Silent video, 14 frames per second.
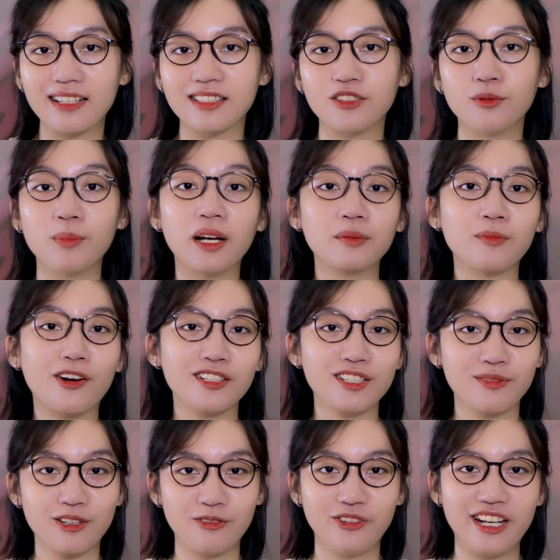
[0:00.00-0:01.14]
là sự mệt mỏi
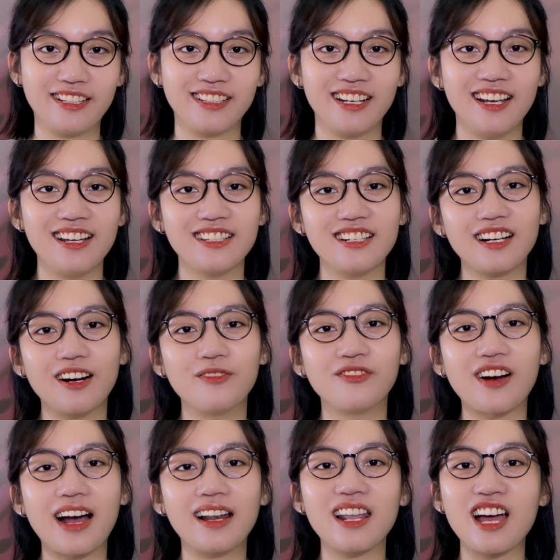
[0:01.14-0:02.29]
trong công việc chứ không
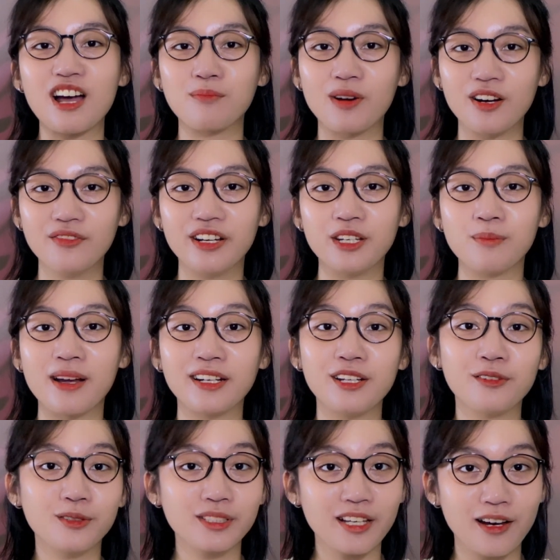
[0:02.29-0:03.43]
phải là bởi vì bạn đi
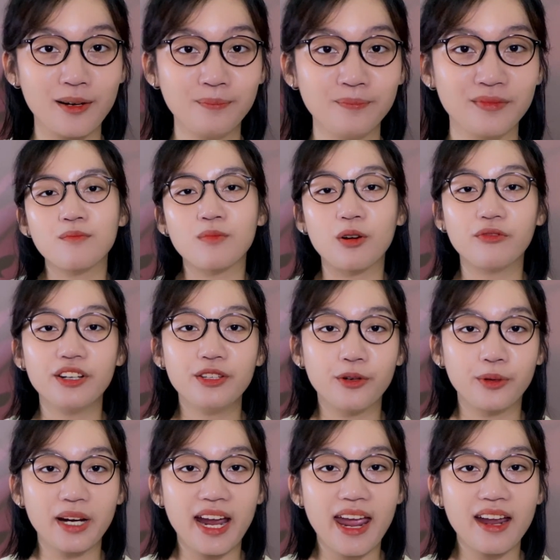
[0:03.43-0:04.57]
ngủ sớm một ví dụ
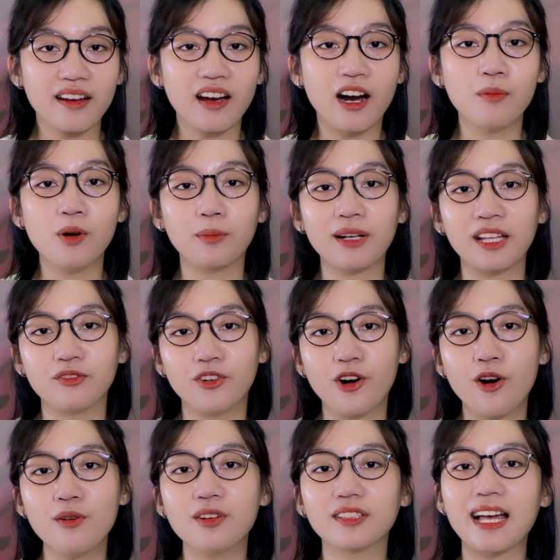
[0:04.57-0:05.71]
khác ở một thành
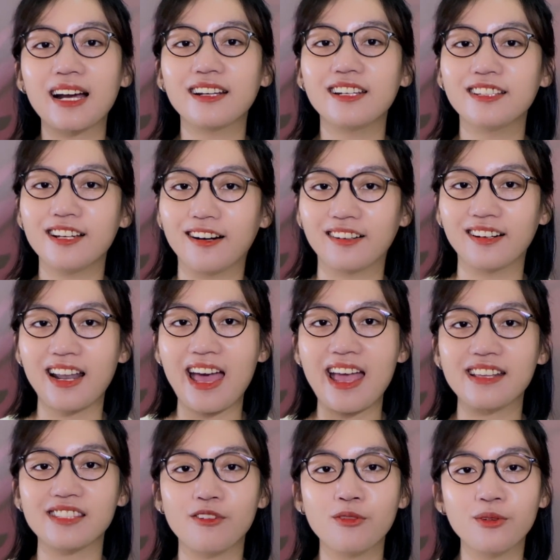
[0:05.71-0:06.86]
phố người ta ghi nhận là
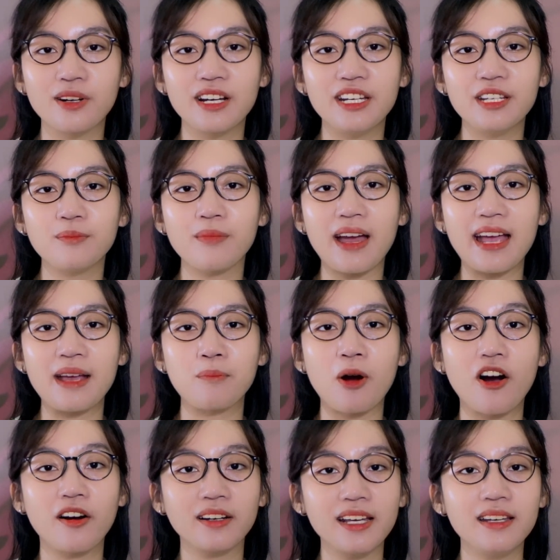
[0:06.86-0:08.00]
sau khi mà
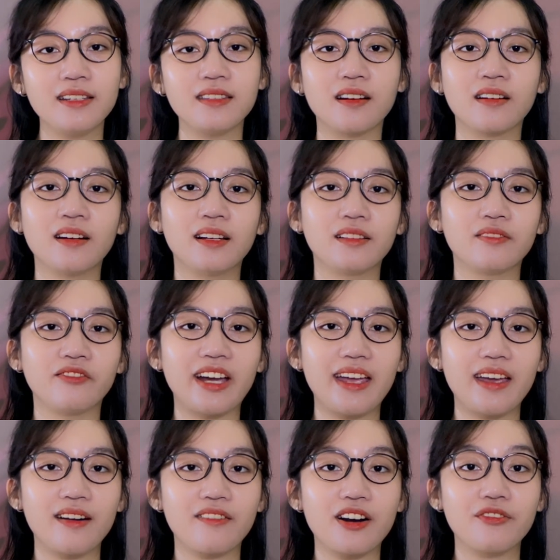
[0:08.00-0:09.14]
bỏ đi những hình
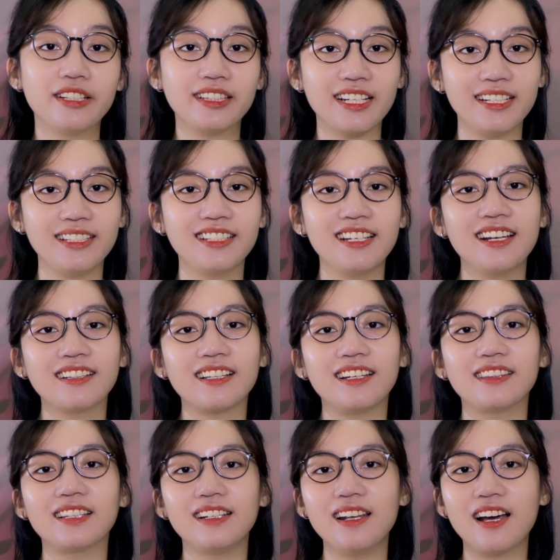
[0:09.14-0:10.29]
vẽ graffiti thì
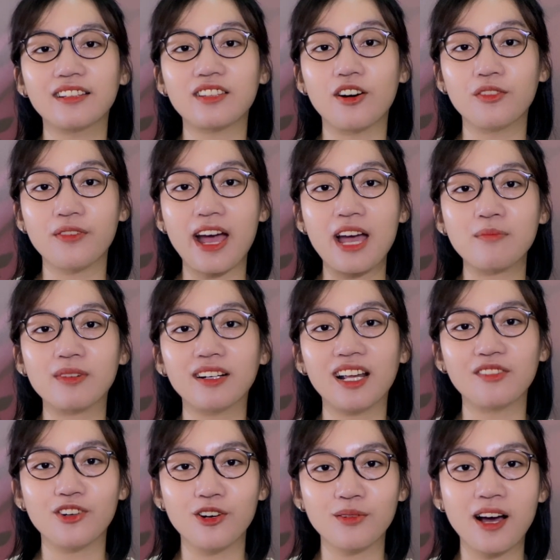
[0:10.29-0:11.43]
tỷ lệ tội phạm ở thành
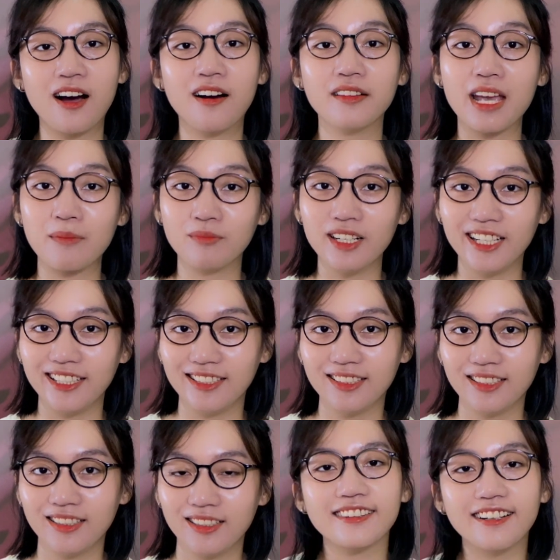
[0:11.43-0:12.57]
phố đó giảm đi
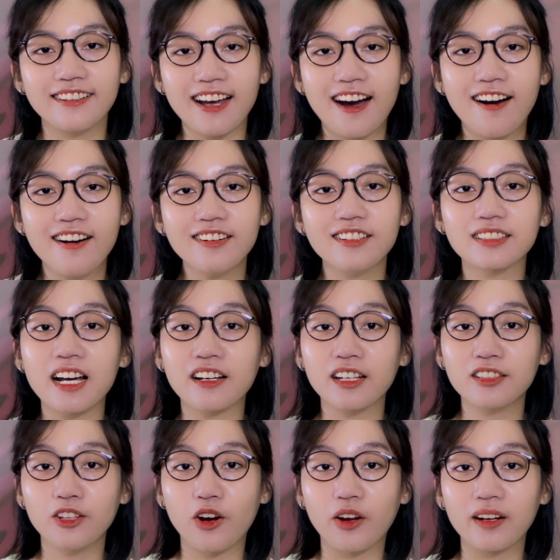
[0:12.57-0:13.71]
từ đó người ta
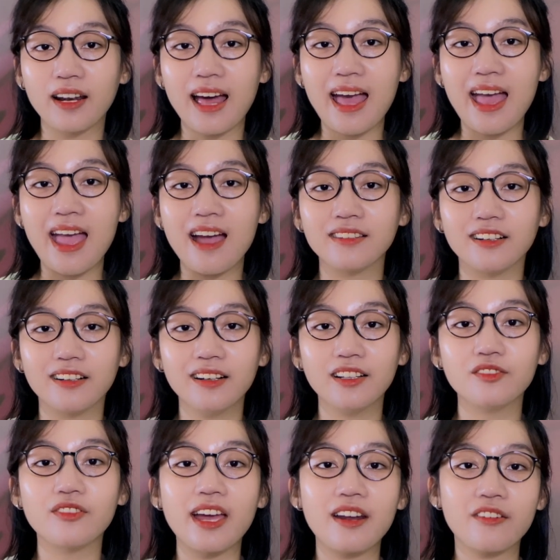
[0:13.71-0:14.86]
kết luận là những
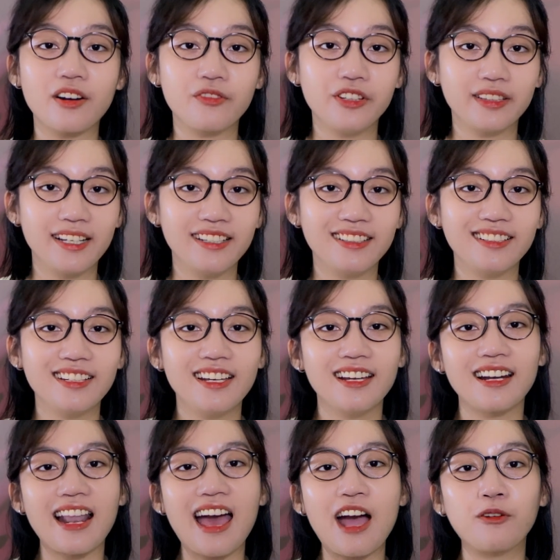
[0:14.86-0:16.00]
hình vẽ graffiti
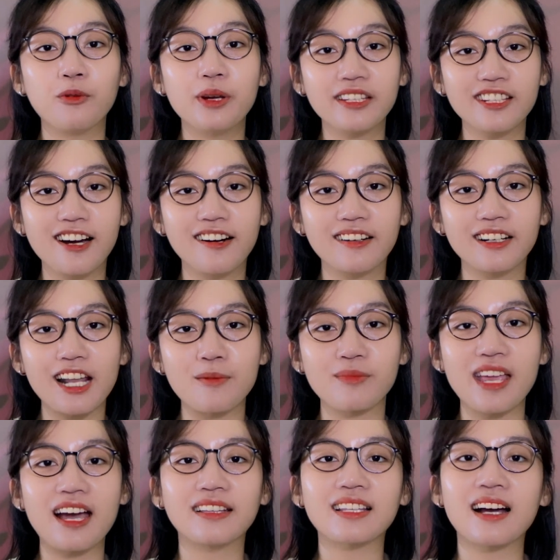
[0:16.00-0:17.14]
là nguyên nhân làm
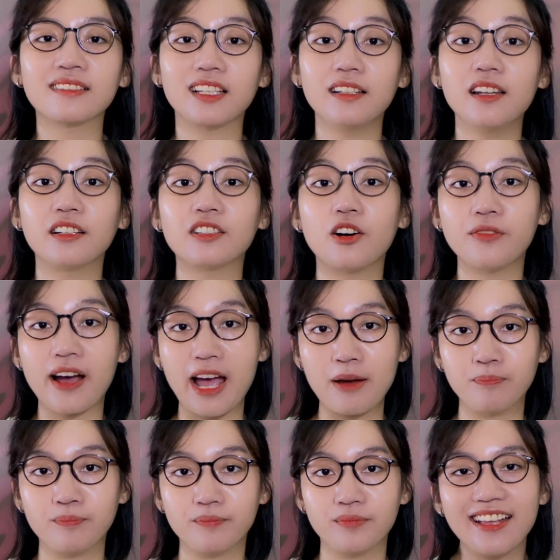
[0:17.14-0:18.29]
gia tăng tỷ lệ tội
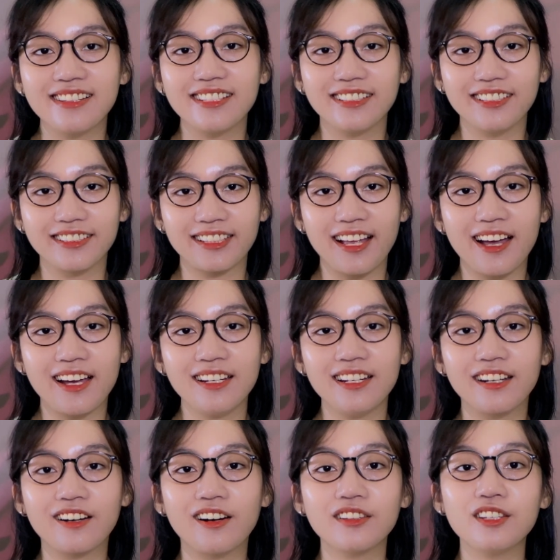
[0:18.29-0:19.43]
phạm trên thực tế thì
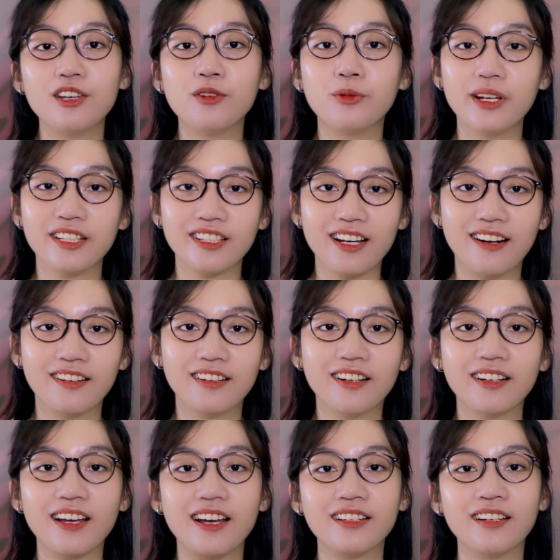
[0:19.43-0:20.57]
có nhiều nguyên nhân có
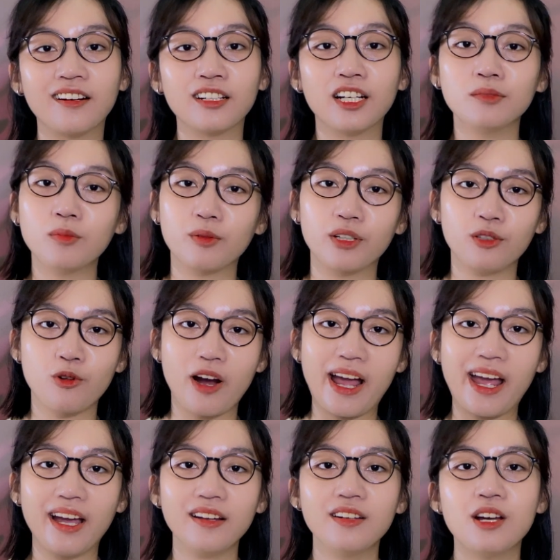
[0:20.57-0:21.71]
thể dẫn đến một kết
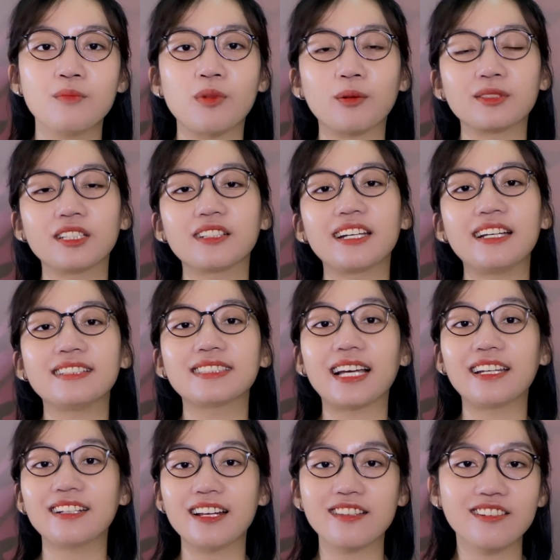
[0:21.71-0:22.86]
quả một sự kiện
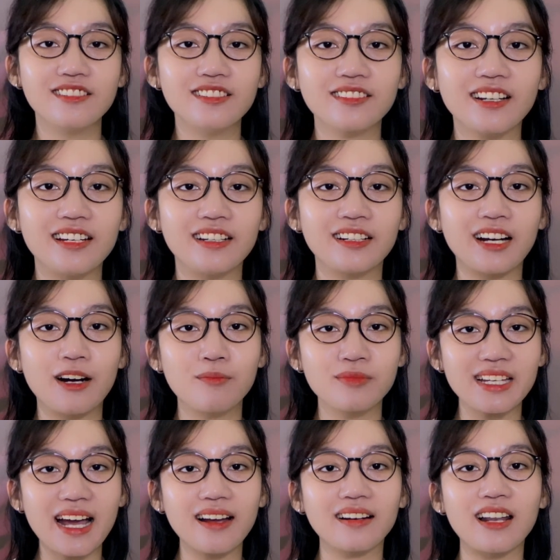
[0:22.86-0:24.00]
xảy ra trước thì không
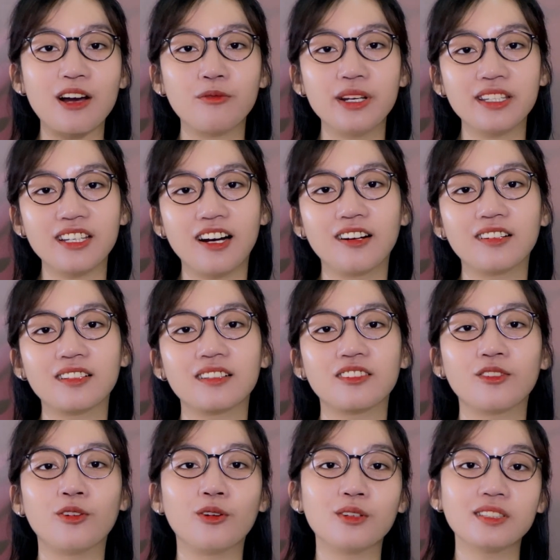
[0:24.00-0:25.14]
chắc là nguyên nhân
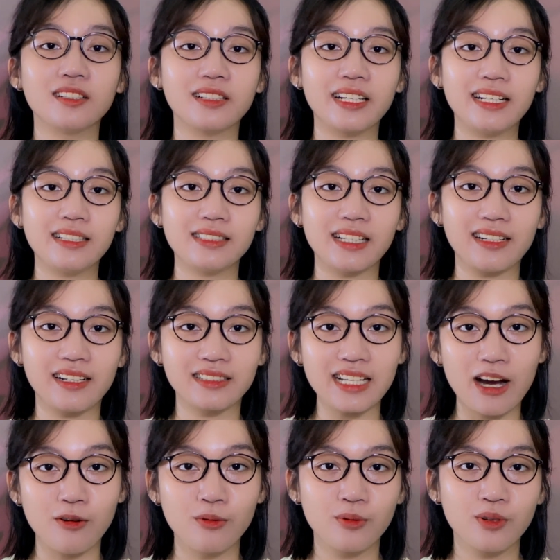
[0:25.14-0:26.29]
của sự kiện xảy ra
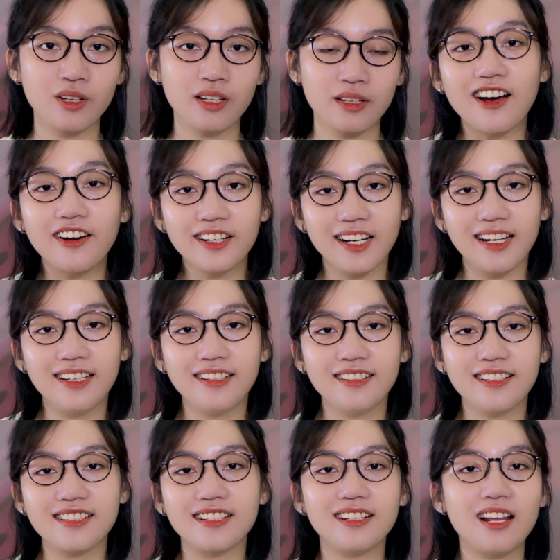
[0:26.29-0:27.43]
sau đôi khi
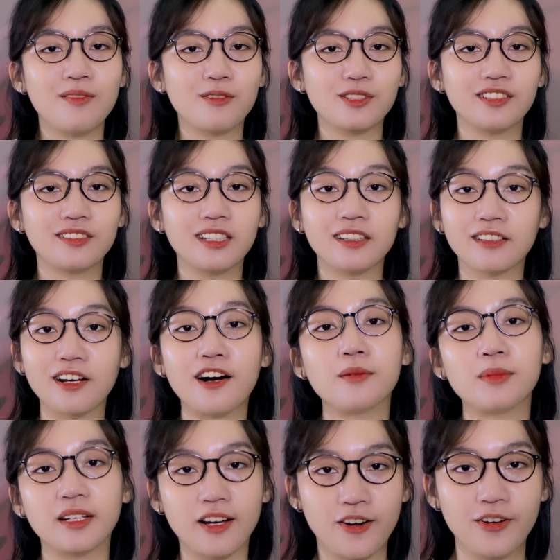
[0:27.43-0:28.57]
nó chỉ là một sự tình cờ
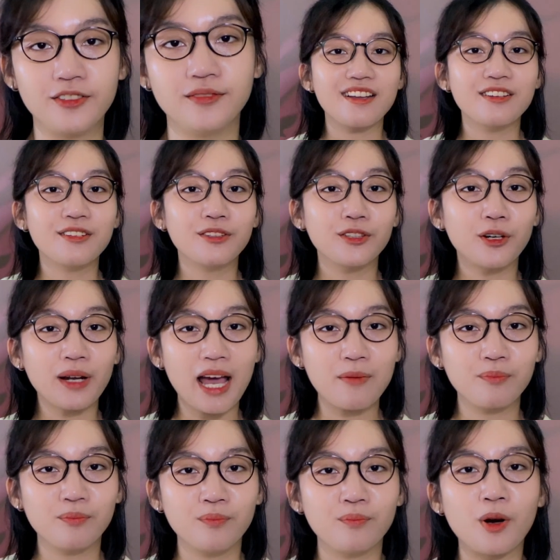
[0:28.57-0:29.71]
mà thôi Số
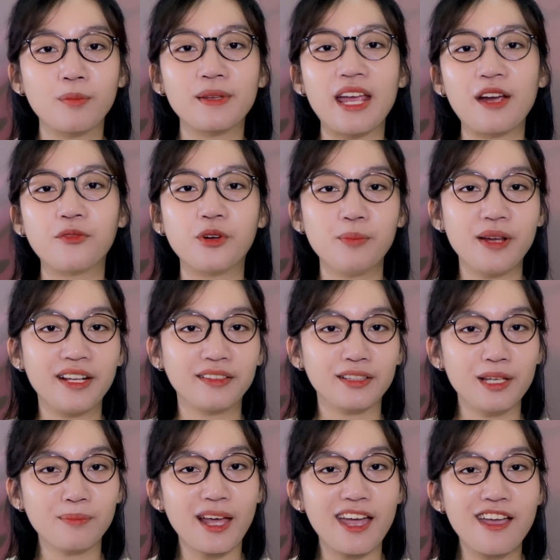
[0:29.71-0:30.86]
5, một dạng ngụy biện
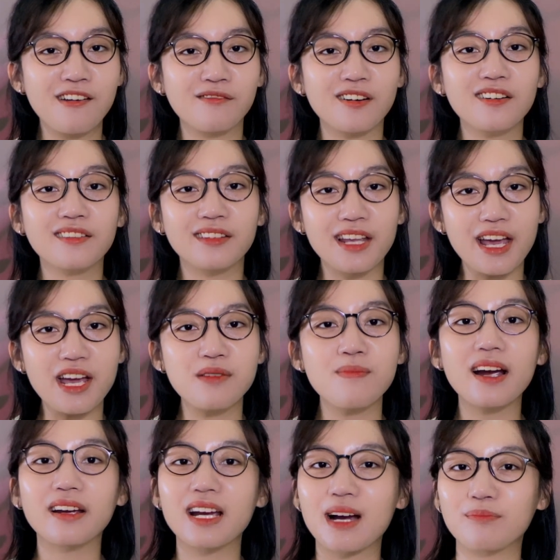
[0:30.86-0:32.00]
tiếp theo rất dễ
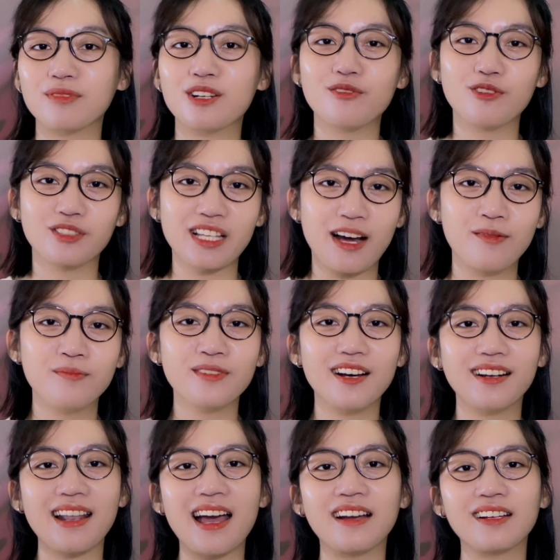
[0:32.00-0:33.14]
bắt gặp trong cuộc sống đó
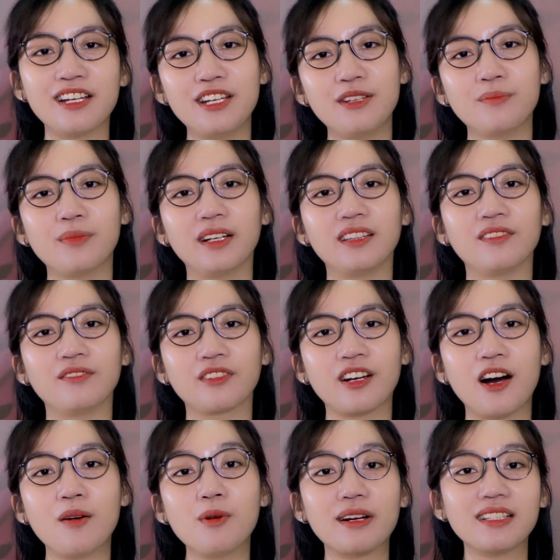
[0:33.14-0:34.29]
là khi mình
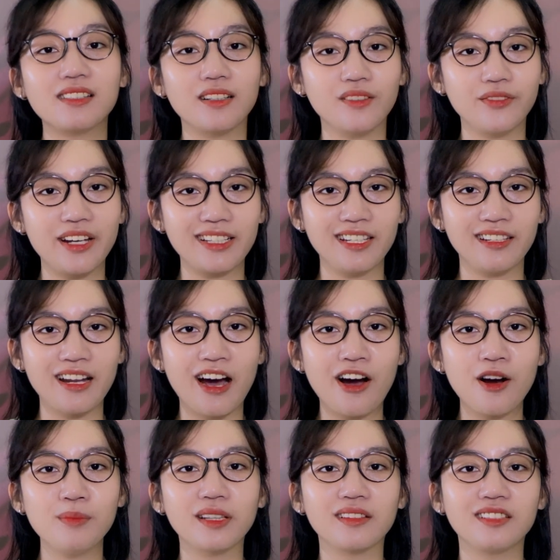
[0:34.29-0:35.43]
có một cái sự việc gì
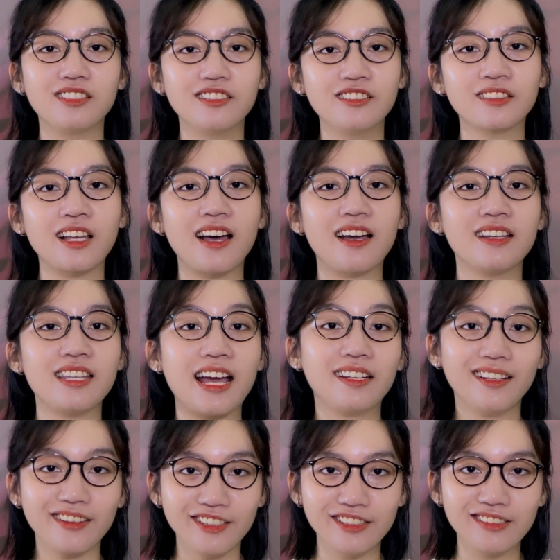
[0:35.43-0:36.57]
đó mình chưa thể giải
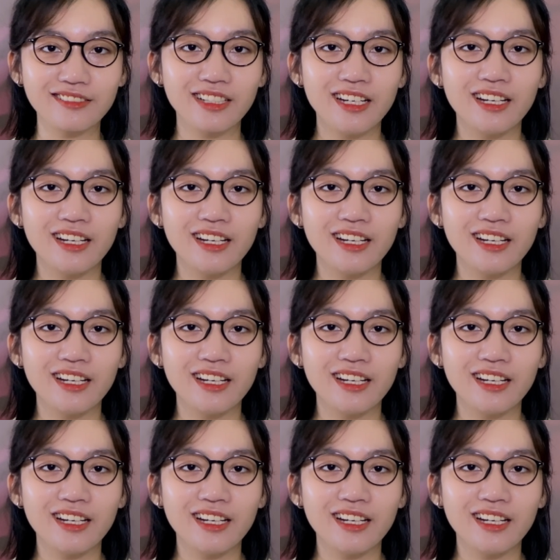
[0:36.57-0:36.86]
thích được